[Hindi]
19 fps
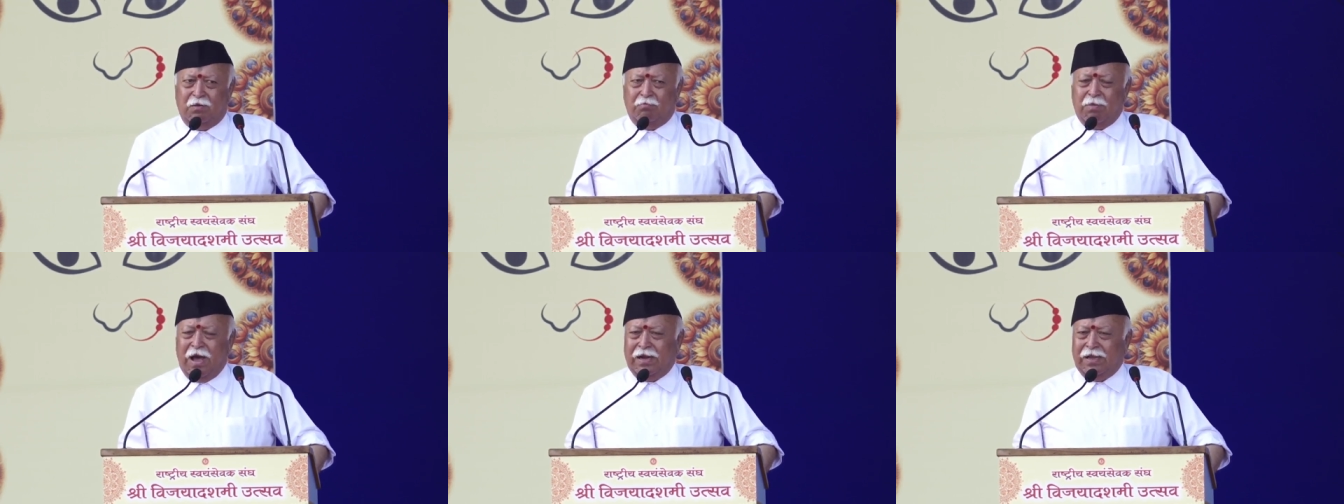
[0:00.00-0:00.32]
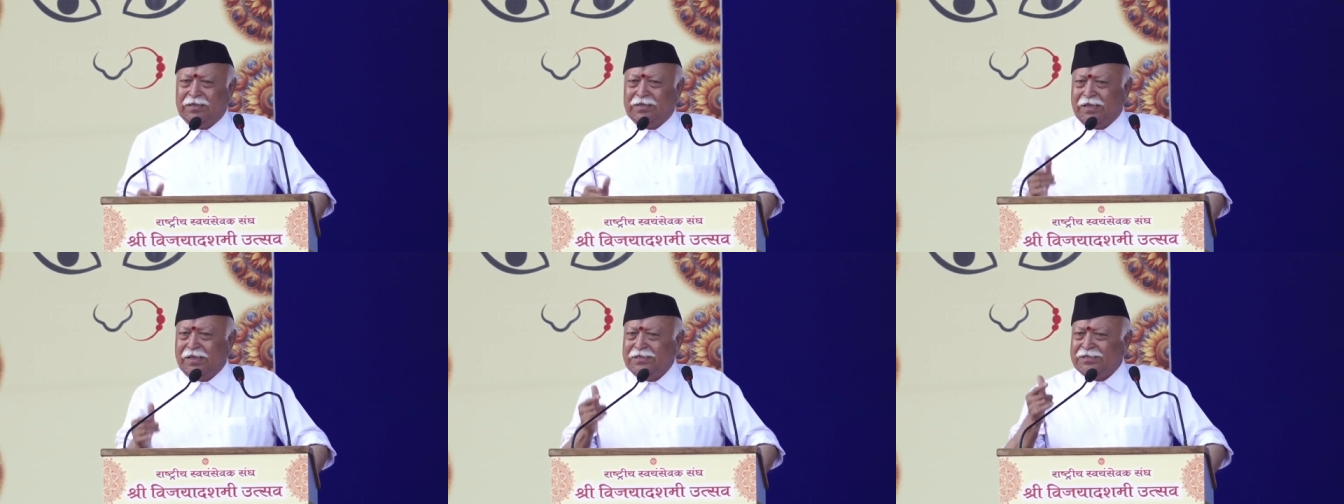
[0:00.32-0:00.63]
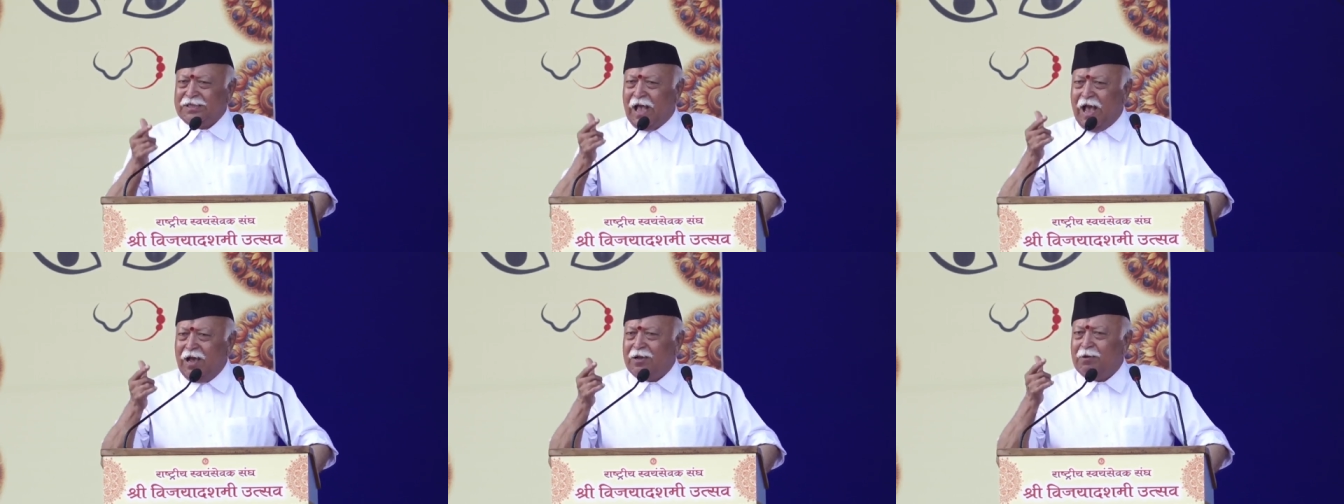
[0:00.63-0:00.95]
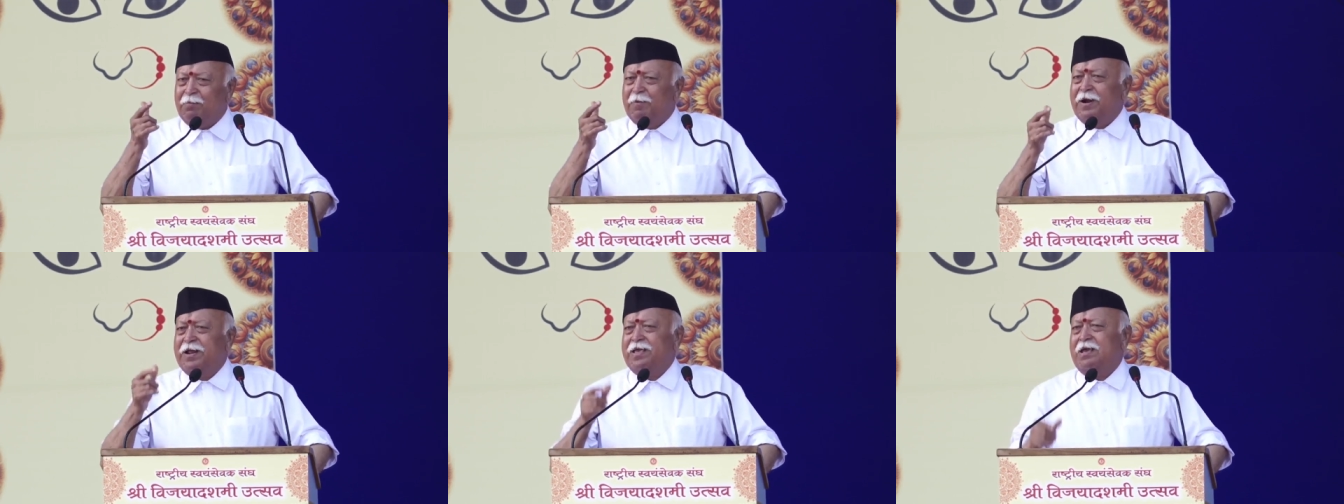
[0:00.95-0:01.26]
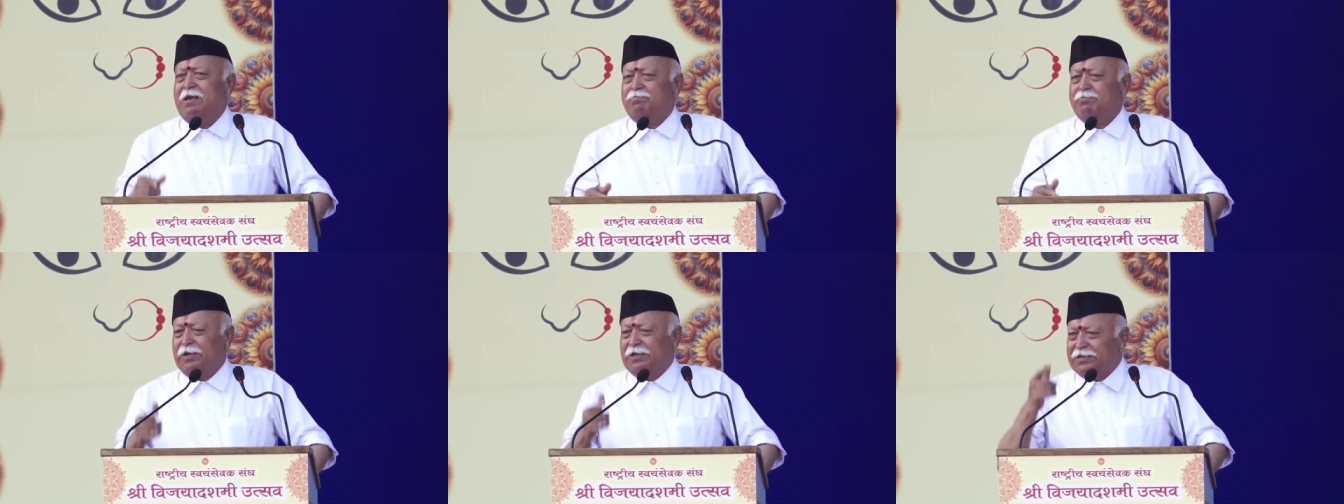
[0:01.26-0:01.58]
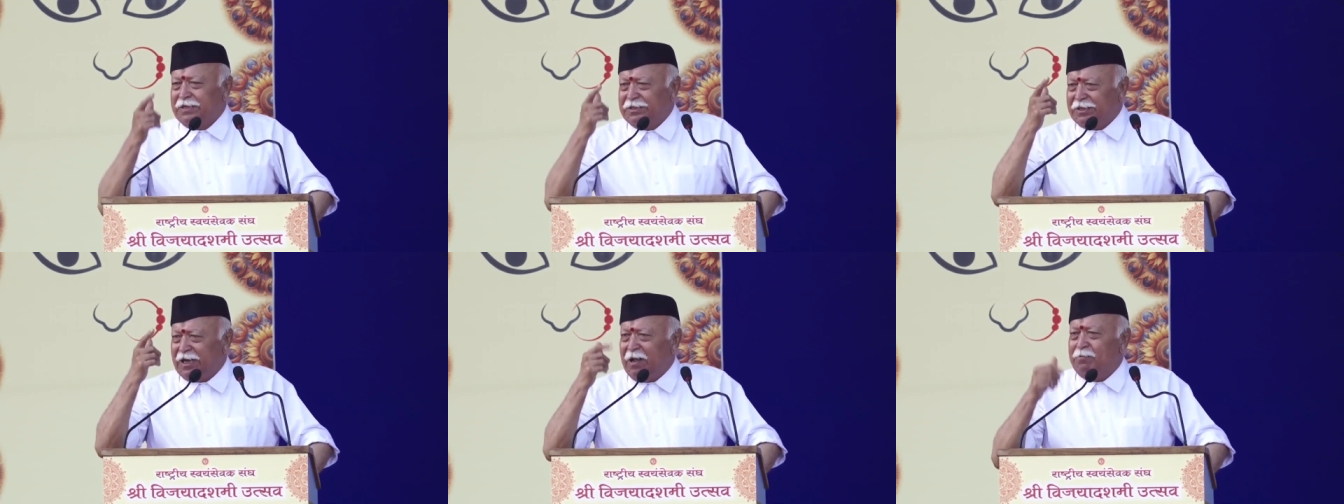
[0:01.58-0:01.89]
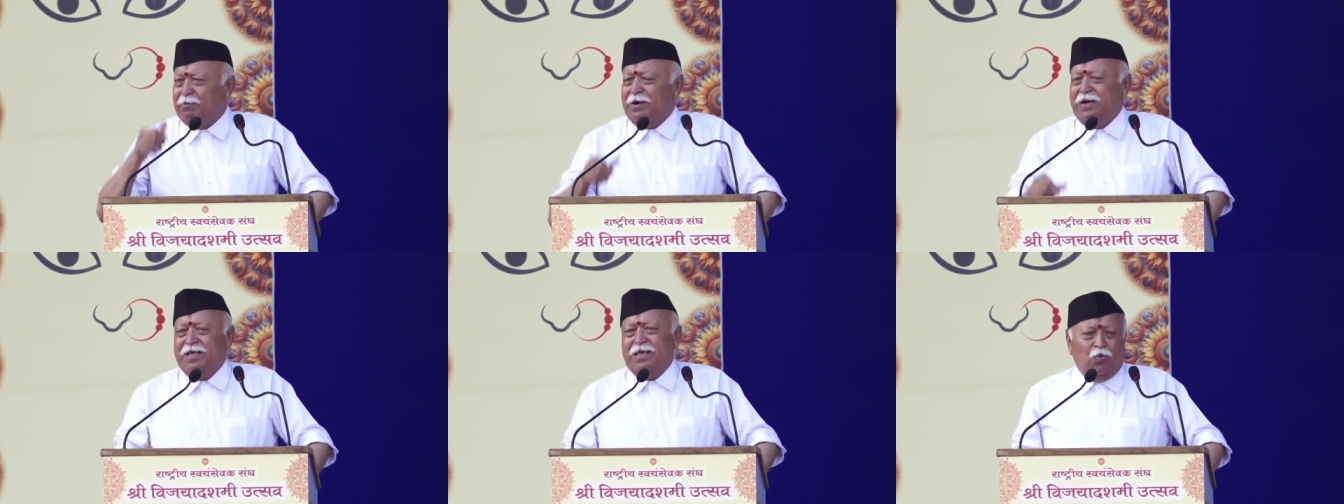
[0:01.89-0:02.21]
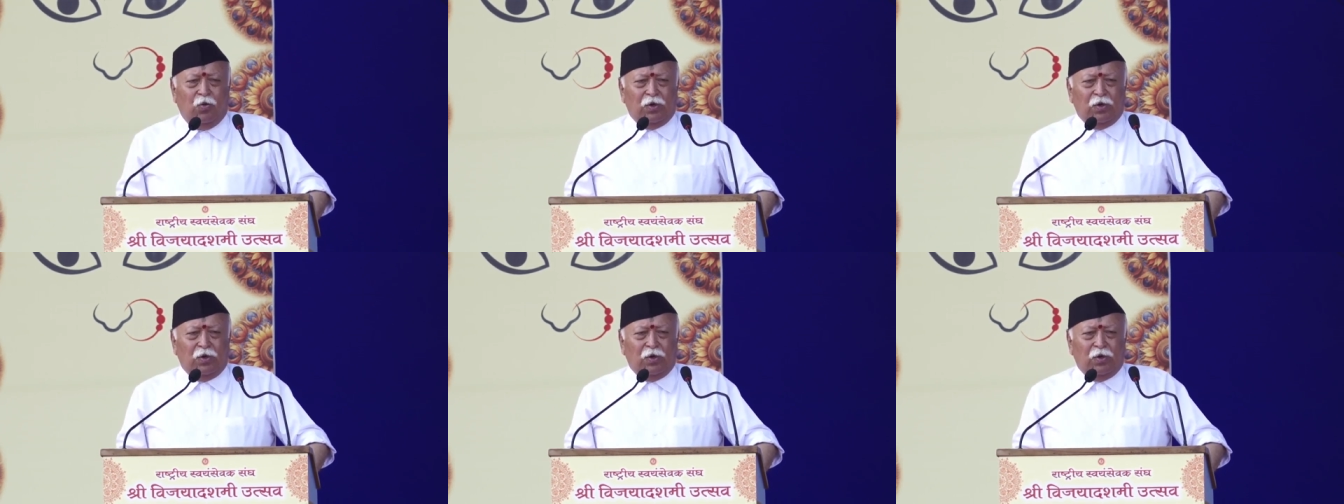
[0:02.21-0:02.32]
भारत की साख बड़ी है प्रतिष्ठा बड़ी है